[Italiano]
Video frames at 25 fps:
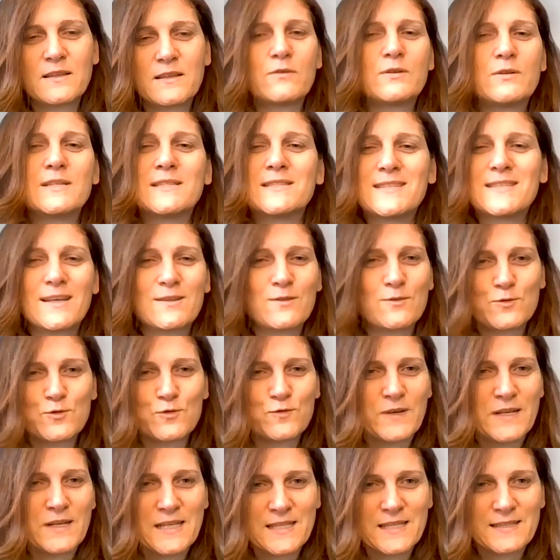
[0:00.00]
Ho iniziato
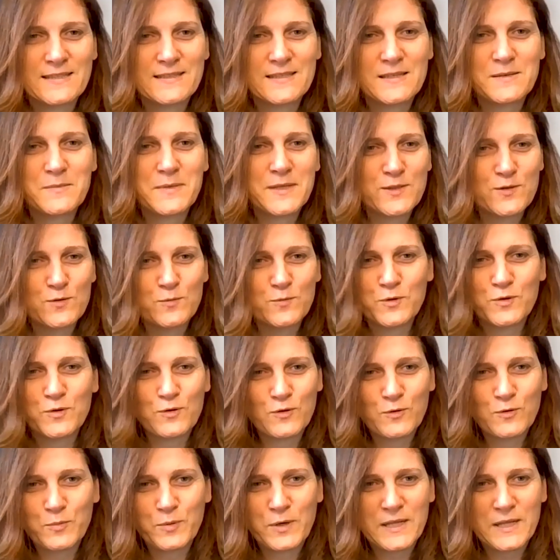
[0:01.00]
giovanissima, subito
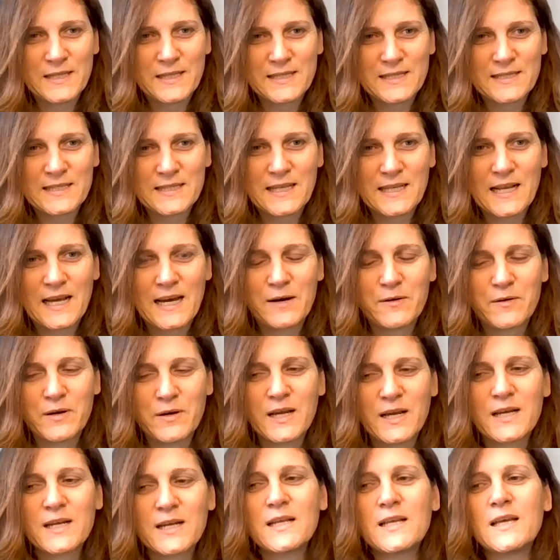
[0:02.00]
dopo la tesi di laurea